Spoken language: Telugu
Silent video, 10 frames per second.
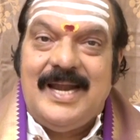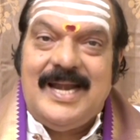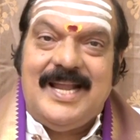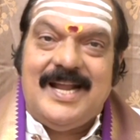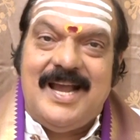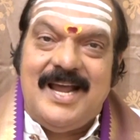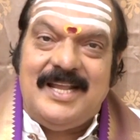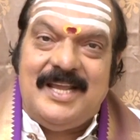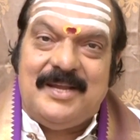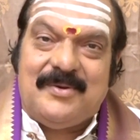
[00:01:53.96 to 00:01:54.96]

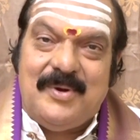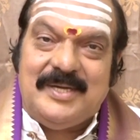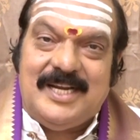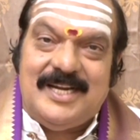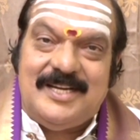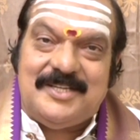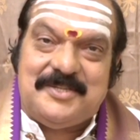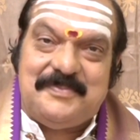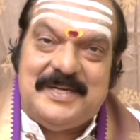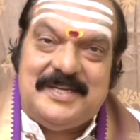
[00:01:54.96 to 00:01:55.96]
వెళ్ళగానే కోరికల
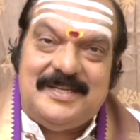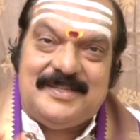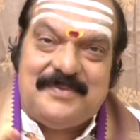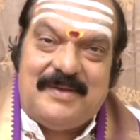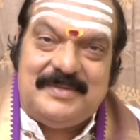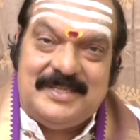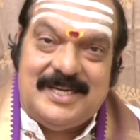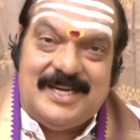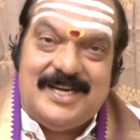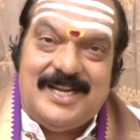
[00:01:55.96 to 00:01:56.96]
లిస్ట్ పెట్టి స్వామి
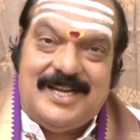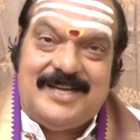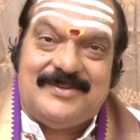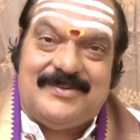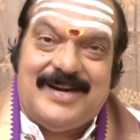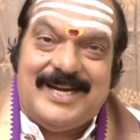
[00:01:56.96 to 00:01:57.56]
నిన్ననే నేను